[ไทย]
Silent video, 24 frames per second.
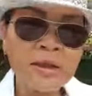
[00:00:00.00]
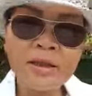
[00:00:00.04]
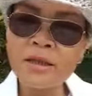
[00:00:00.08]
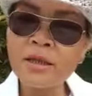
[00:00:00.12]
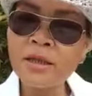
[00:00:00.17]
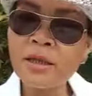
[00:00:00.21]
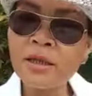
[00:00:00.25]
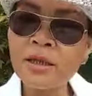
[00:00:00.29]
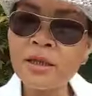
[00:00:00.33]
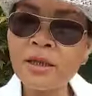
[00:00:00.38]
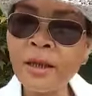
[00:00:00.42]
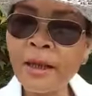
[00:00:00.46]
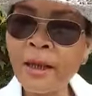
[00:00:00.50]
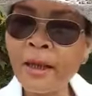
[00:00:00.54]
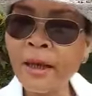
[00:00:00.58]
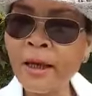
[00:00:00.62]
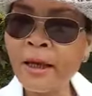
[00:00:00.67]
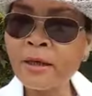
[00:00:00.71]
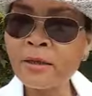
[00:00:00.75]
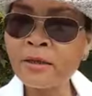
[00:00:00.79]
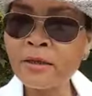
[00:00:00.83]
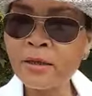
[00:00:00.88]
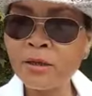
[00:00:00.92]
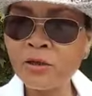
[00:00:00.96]
สีแด
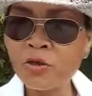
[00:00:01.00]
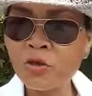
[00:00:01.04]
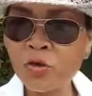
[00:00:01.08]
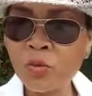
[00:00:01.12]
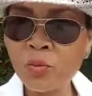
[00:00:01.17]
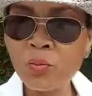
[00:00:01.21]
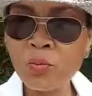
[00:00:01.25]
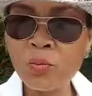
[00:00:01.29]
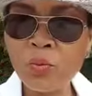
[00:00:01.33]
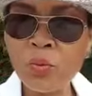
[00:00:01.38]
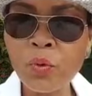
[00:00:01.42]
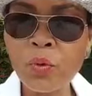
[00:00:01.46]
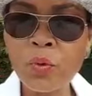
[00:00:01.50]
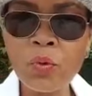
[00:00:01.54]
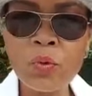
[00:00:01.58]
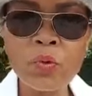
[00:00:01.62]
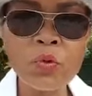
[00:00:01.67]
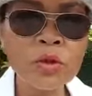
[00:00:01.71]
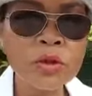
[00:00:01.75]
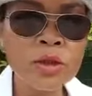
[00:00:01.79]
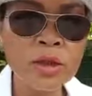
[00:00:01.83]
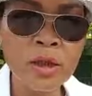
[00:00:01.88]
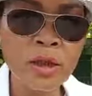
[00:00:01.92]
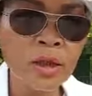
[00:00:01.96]
ง สีชมพู
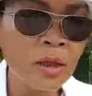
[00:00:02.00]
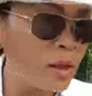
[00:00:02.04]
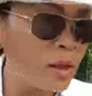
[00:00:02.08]
สี